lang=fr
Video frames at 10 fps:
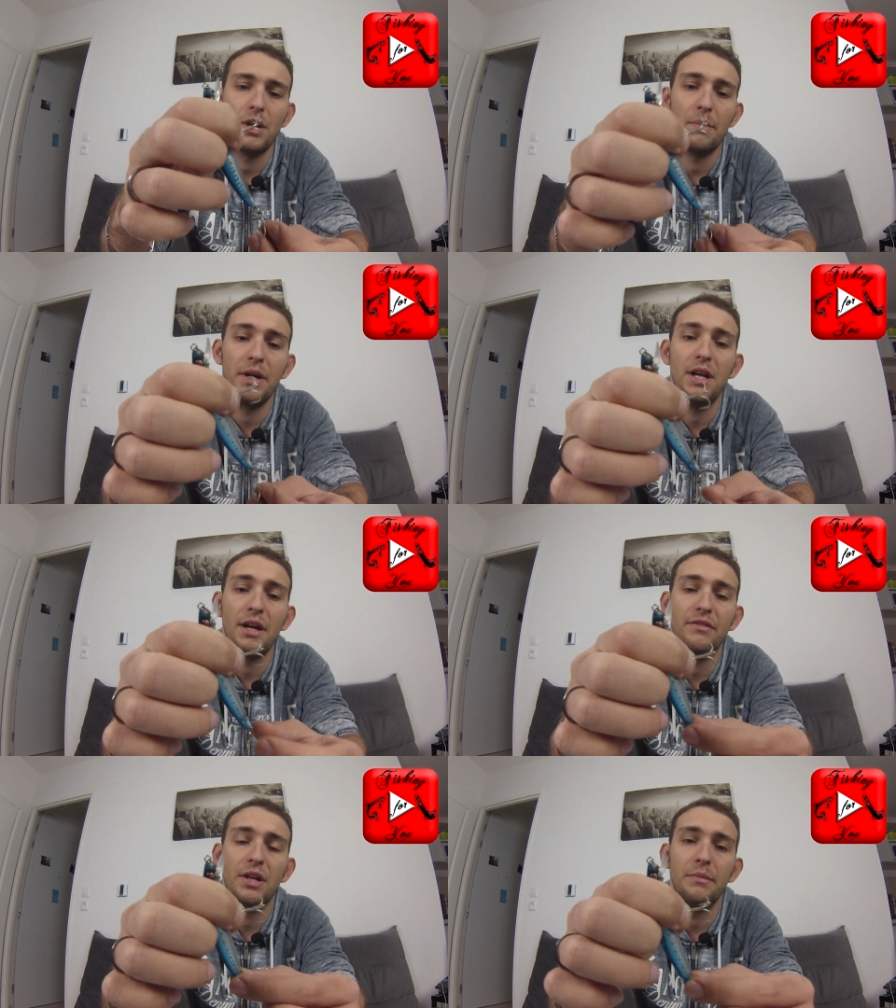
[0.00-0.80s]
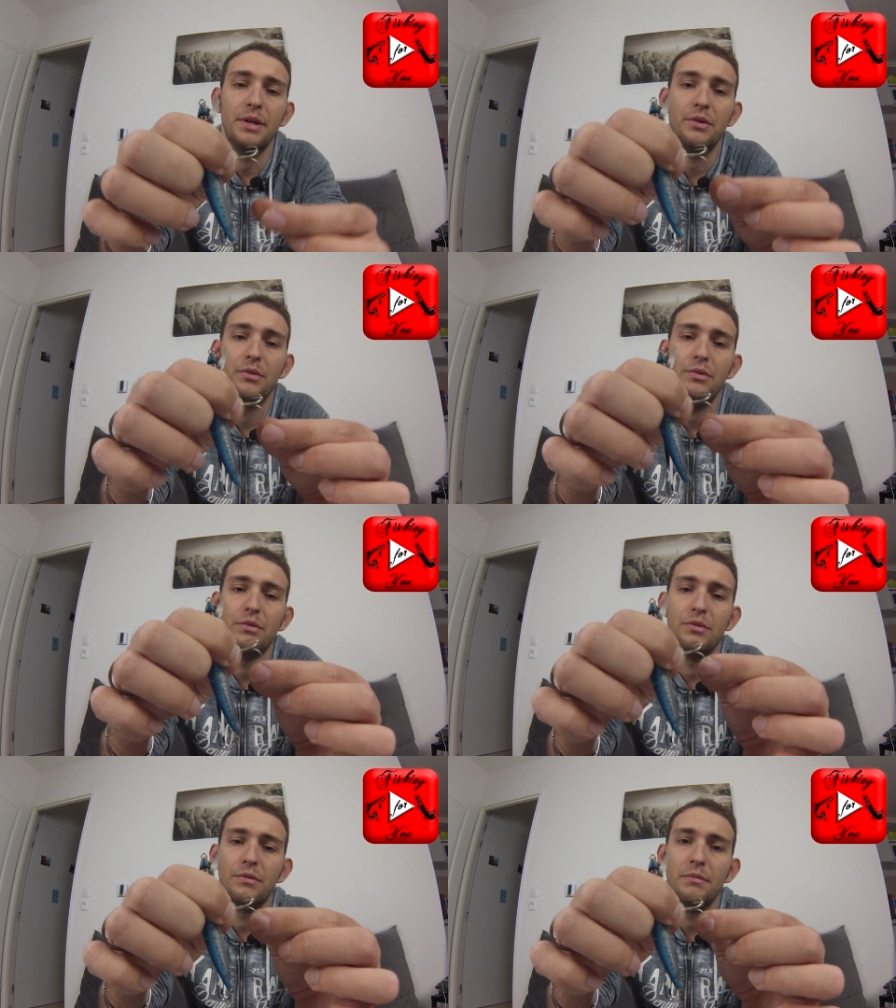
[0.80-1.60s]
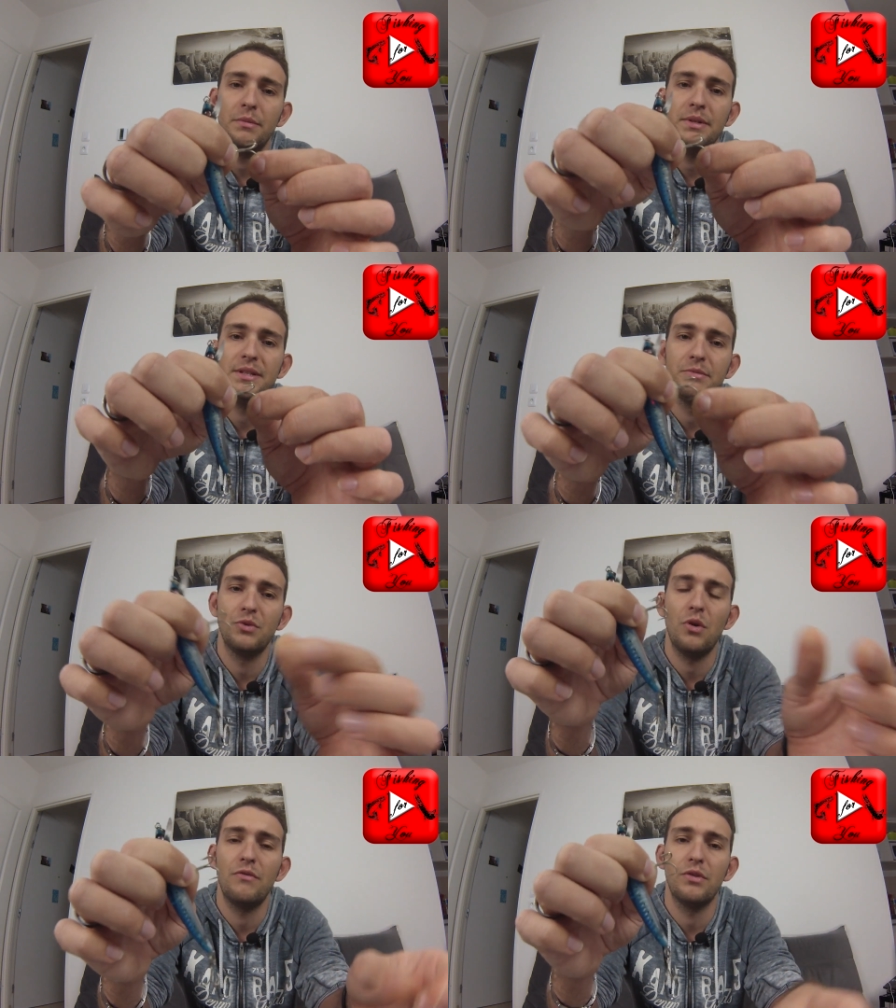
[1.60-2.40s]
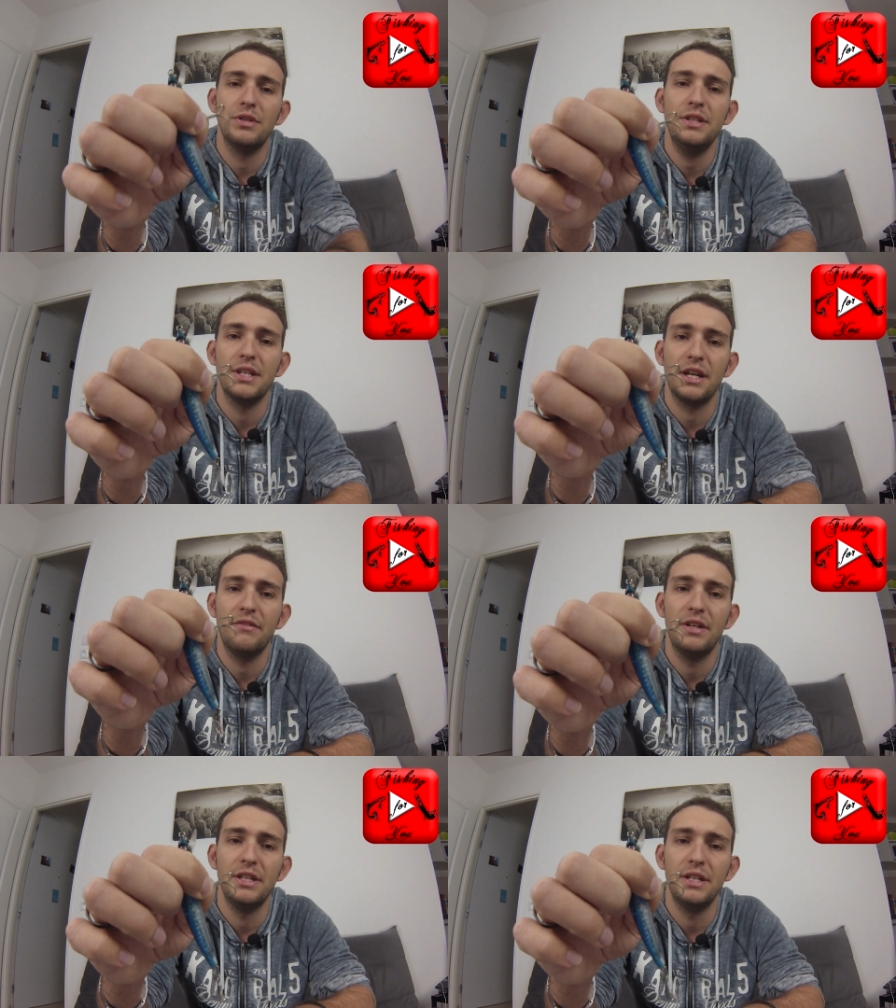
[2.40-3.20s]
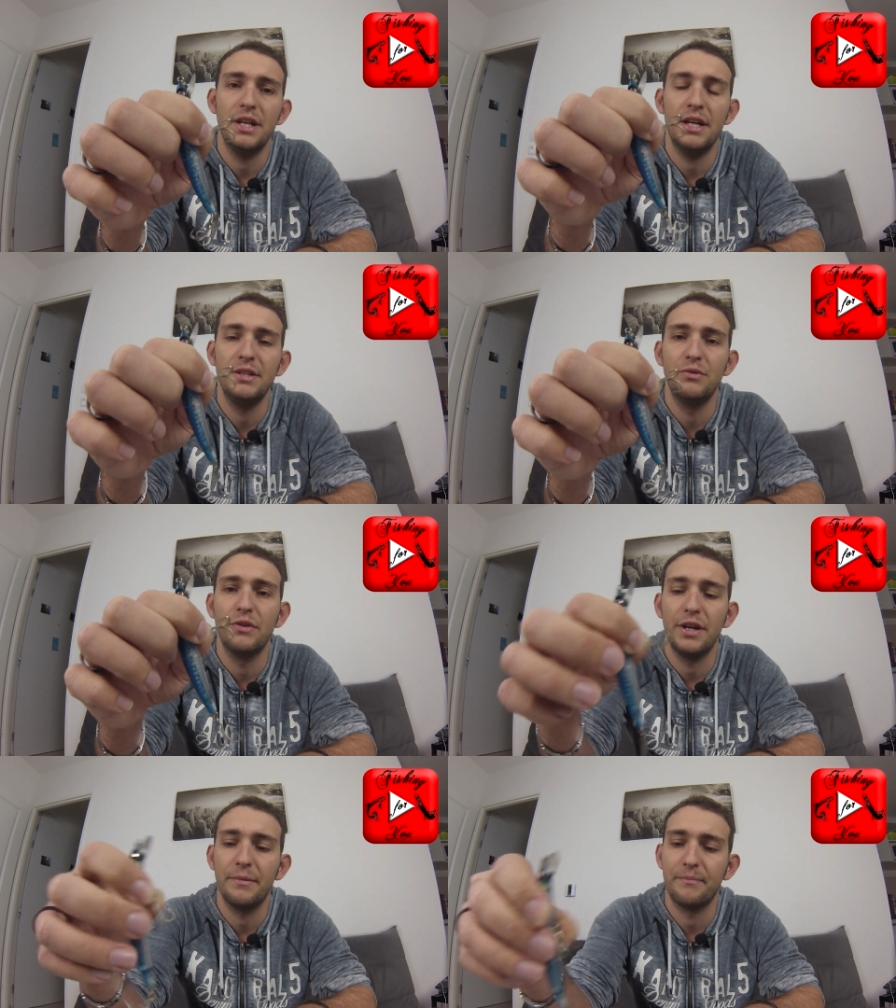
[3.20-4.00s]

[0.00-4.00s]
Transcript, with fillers: Après, il arrive très bien que même les hameçons renforcés, ils arrivent à les, ouvrir.